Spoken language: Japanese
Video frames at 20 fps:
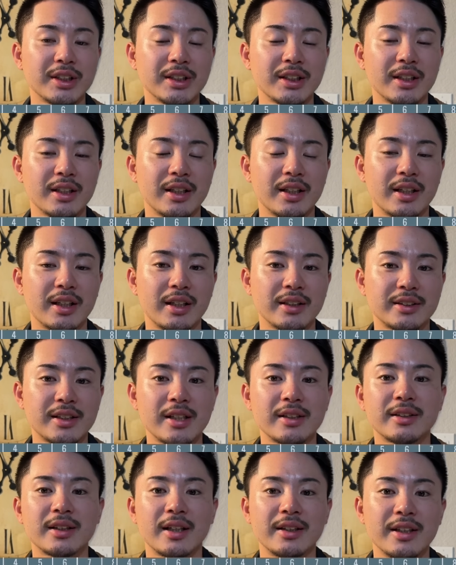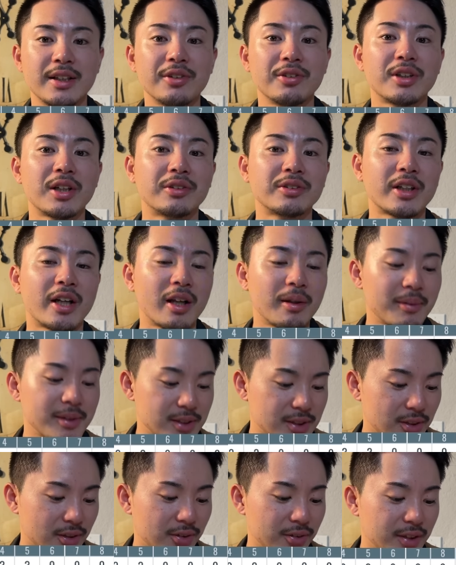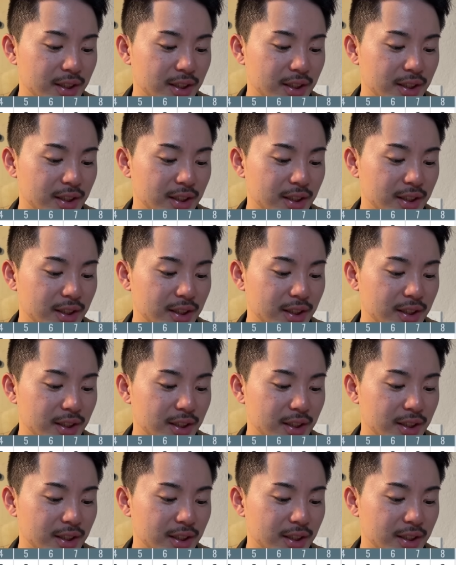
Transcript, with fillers: えー、センター2塁打打たれますと。